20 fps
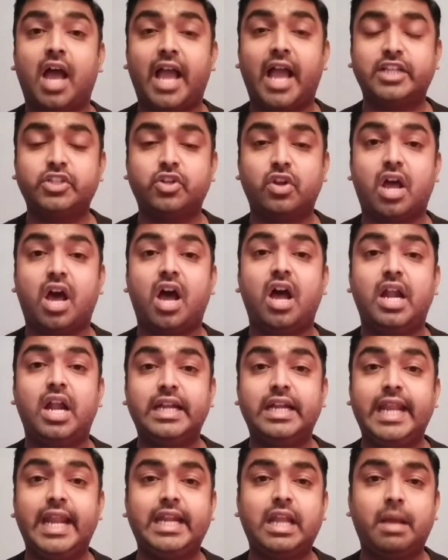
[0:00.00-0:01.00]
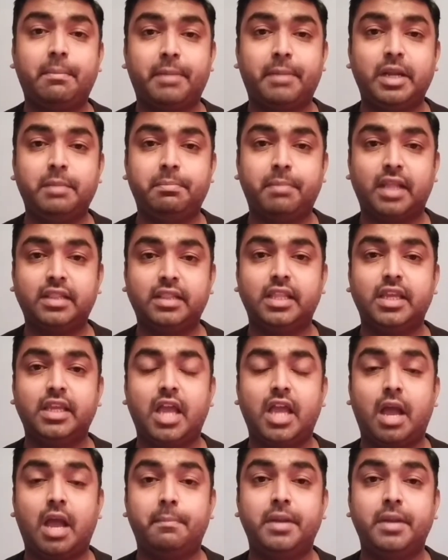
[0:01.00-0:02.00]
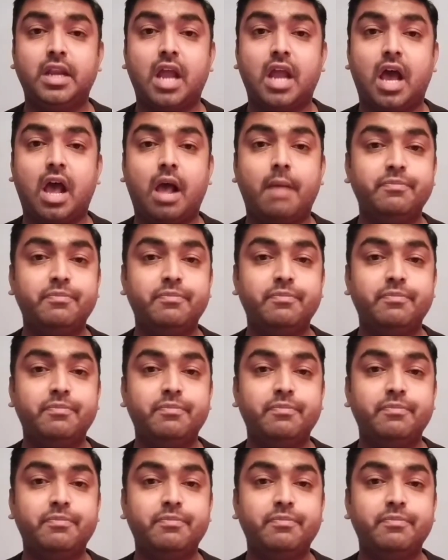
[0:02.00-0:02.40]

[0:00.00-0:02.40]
ஆக்சுவலா டேட்டா படி பாத்தீங்க அப்படின்னா